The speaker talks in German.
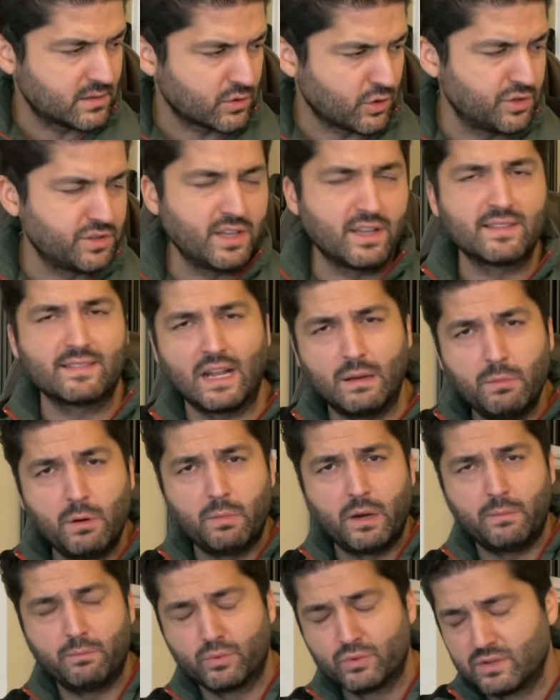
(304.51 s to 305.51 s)
Könnt ihr ja selber
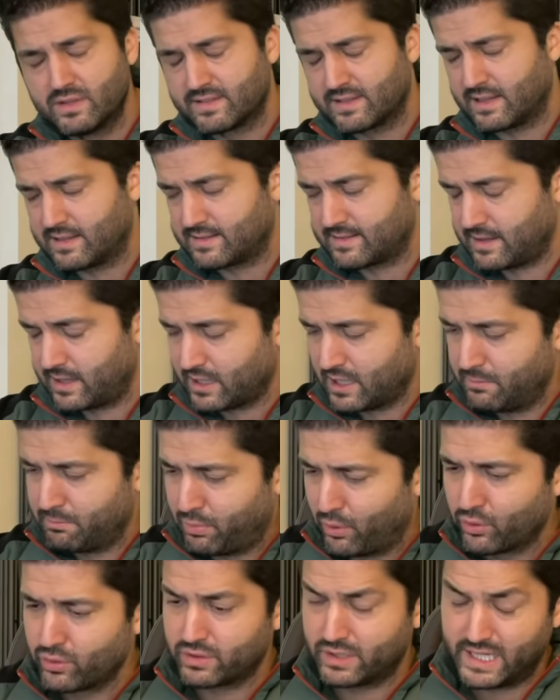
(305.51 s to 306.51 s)
bei
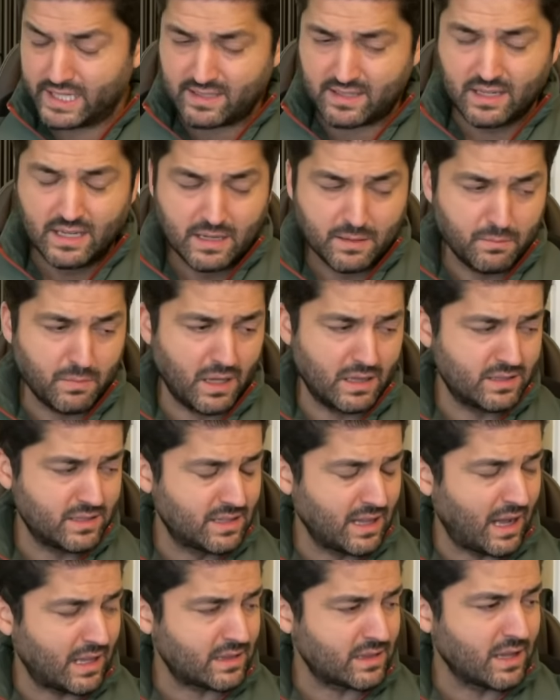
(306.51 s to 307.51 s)
bundesanzeiger.net mal die
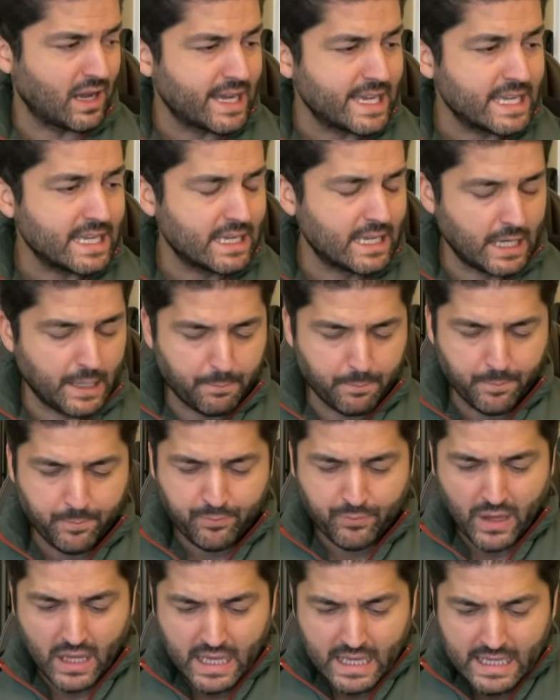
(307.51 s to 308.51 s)
Daten eingeben.
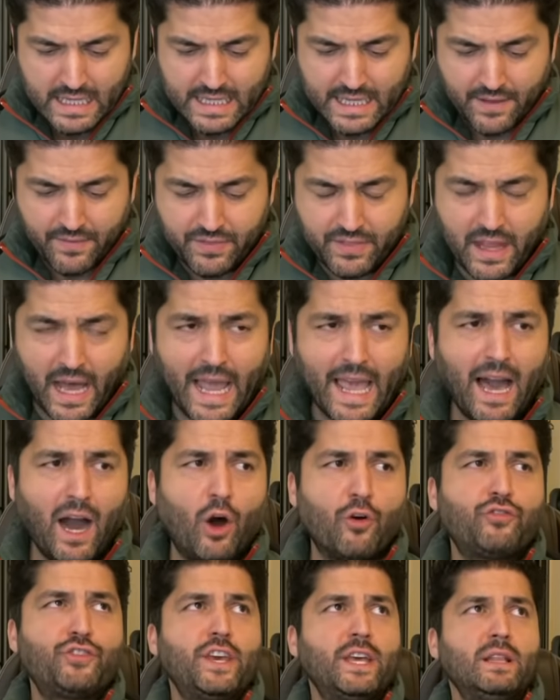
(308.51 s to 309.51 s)
Naja,
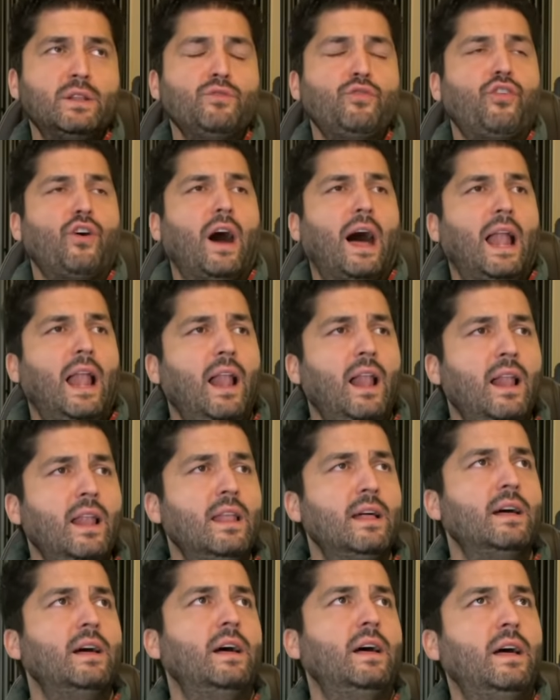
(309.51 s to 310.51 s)
auf jeden Fall
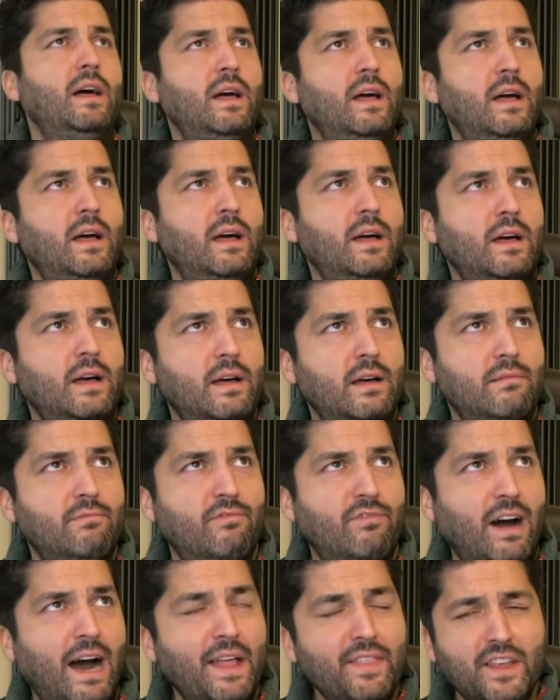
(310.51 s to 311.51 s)
äh,
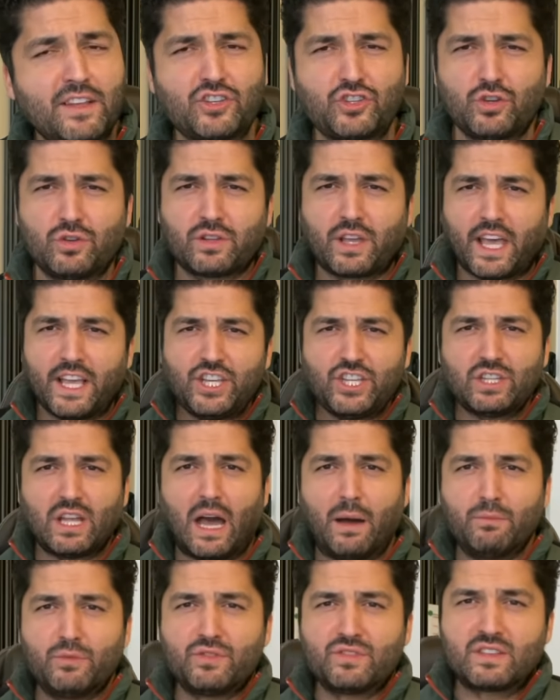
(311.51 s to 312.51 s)
war das schon recht
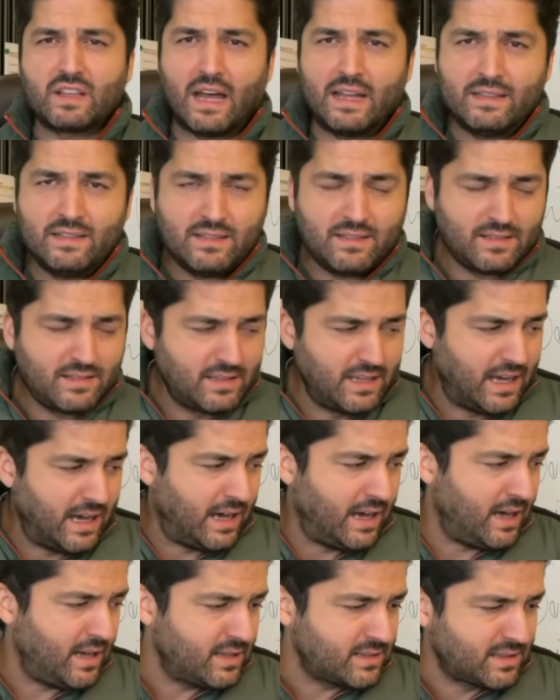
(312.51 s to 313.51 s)
amüsant,
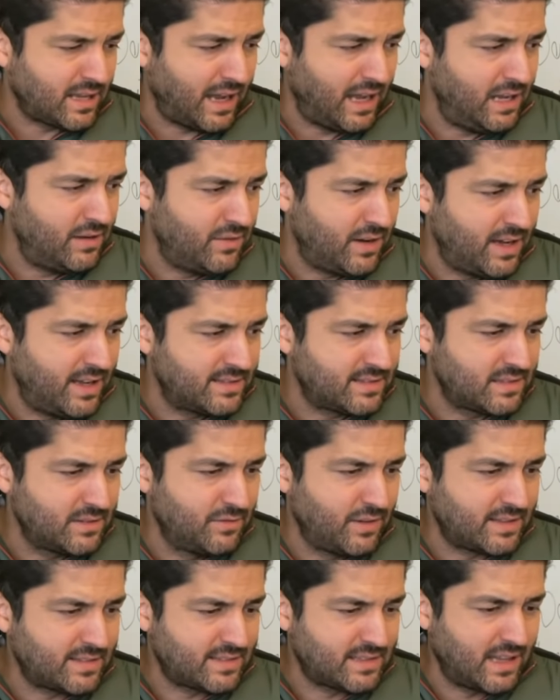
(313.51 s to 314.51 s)
ja, teilweise,
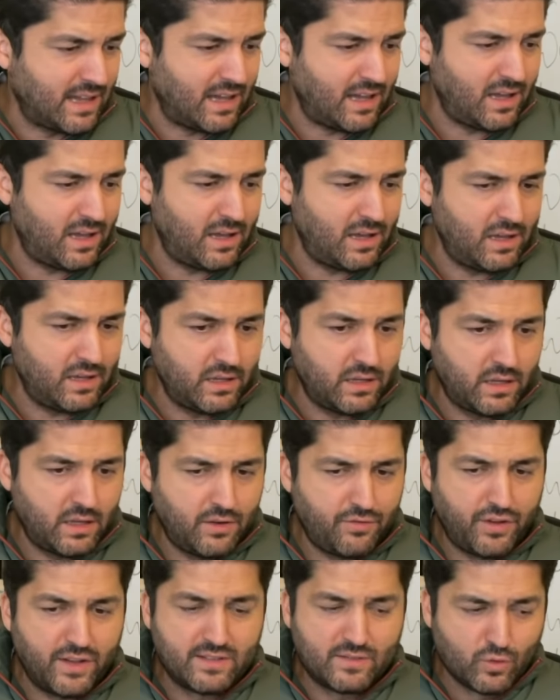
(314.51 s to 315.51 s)
was da äh,
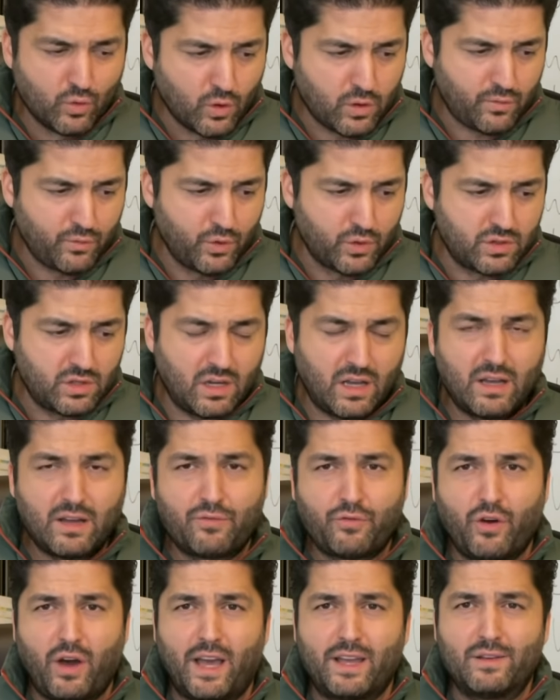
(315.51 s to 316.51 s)
versucht wurde,
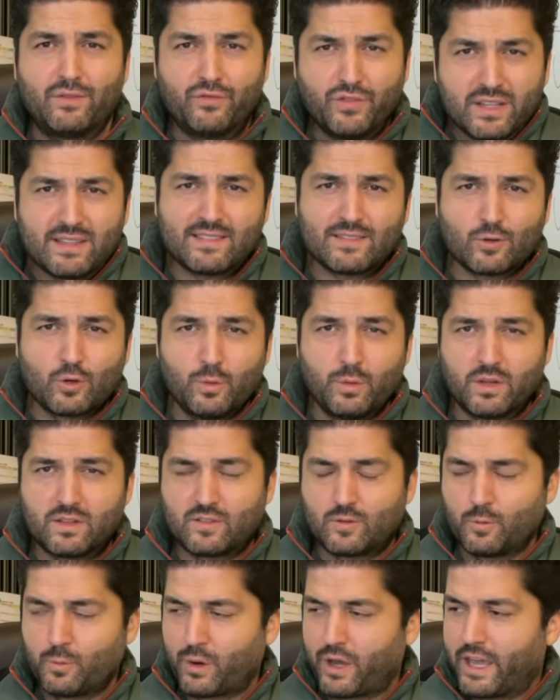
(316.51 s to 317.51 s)
für einen Witz
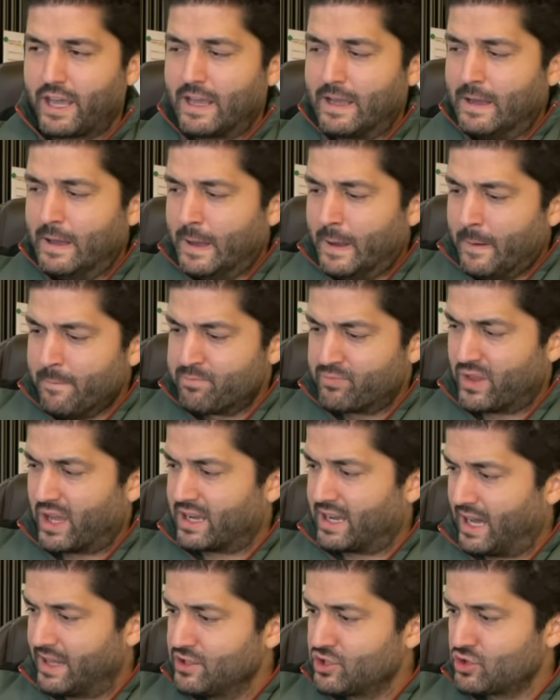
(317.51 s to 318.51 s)
rüberzubringen. Da
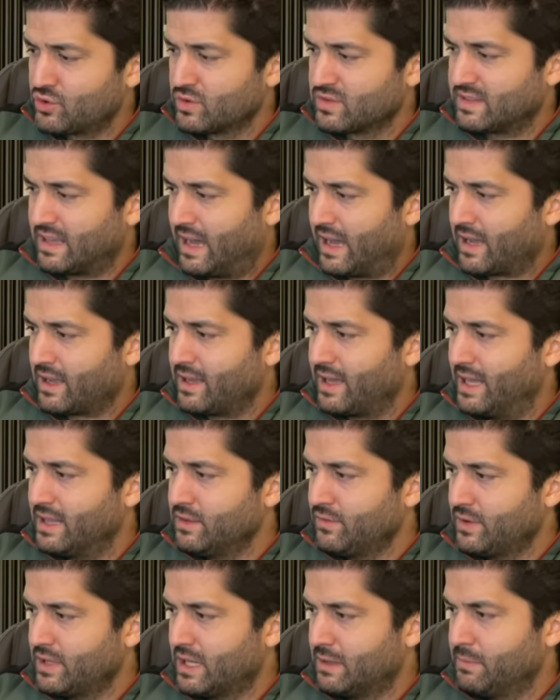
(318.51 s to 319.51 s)
kann ich nur sagen,
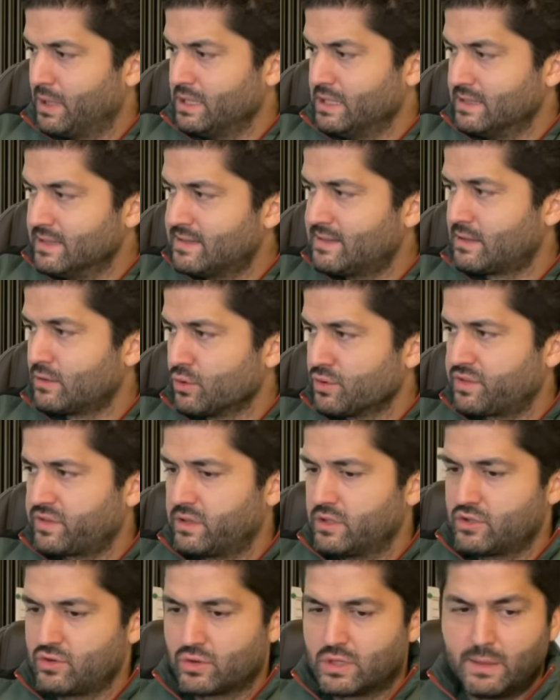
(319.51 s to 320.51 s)
entweder man ist
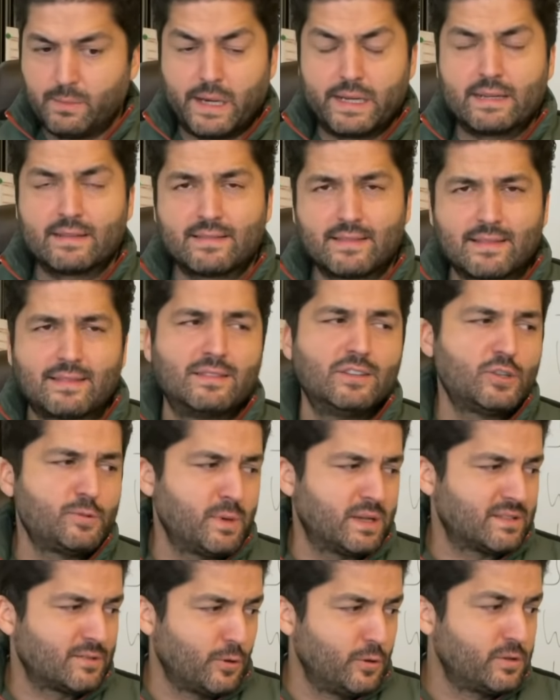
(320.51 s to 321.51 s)
lustig oder man ist es nicht.
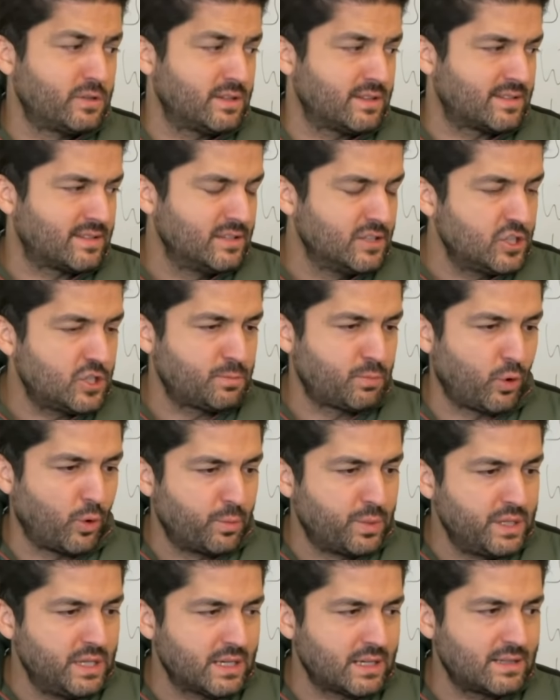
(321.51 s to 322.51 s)
Man sollte es nicht
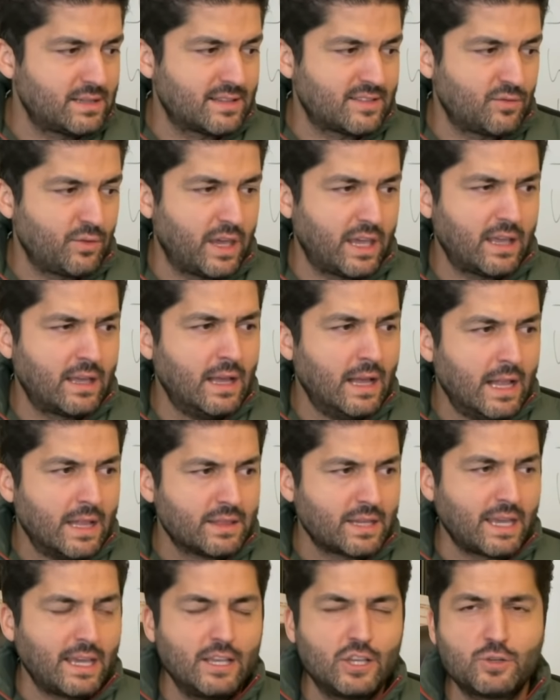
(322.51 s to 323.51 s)
probieren. Deswegen
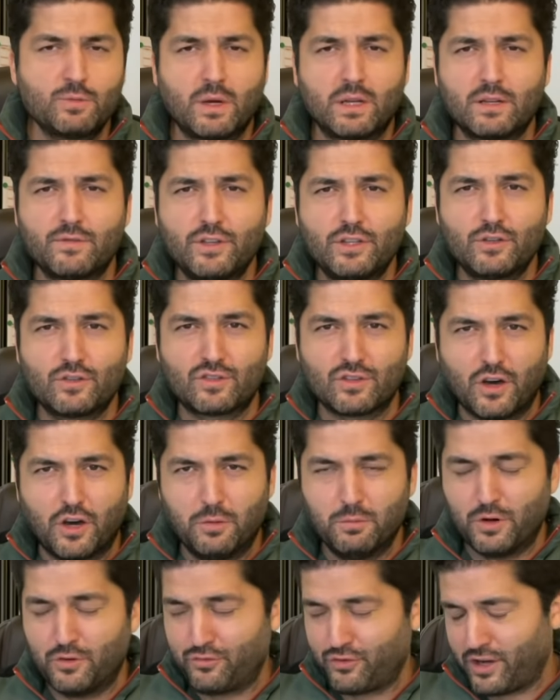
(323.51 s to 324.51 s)
drehe ich meine Videos auch
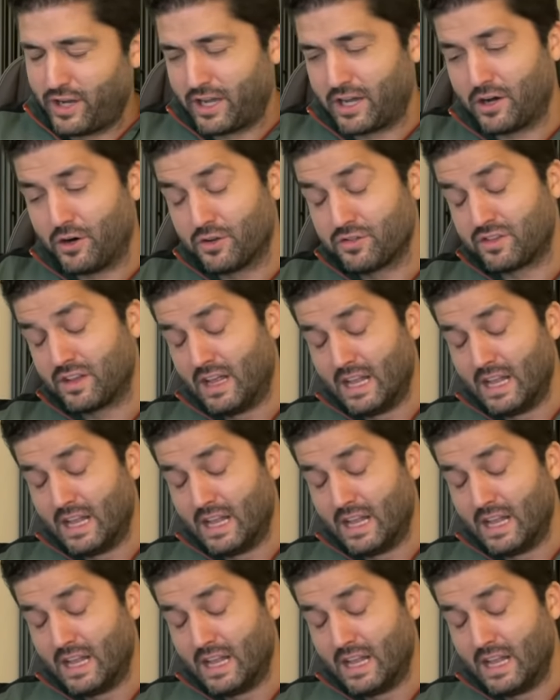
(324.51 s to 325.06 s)
immer frei raus.